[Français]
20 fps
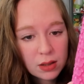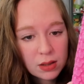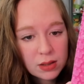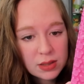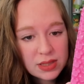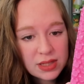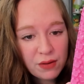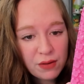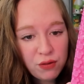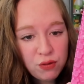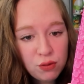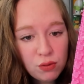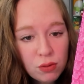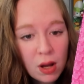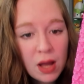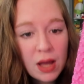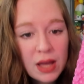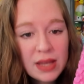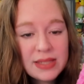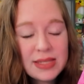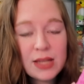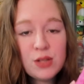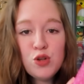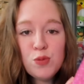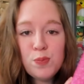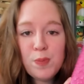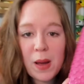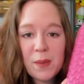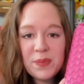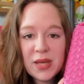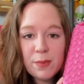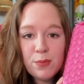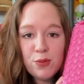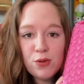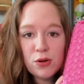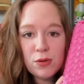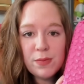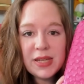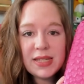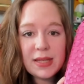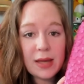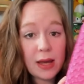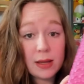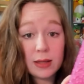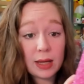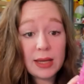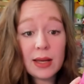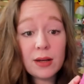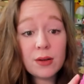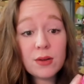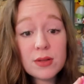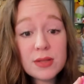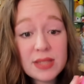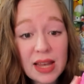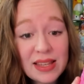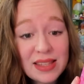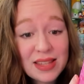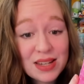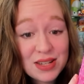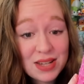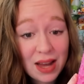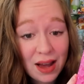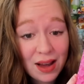c'est fou, c'est du papier bulle Mickey. Rien que ça déjà,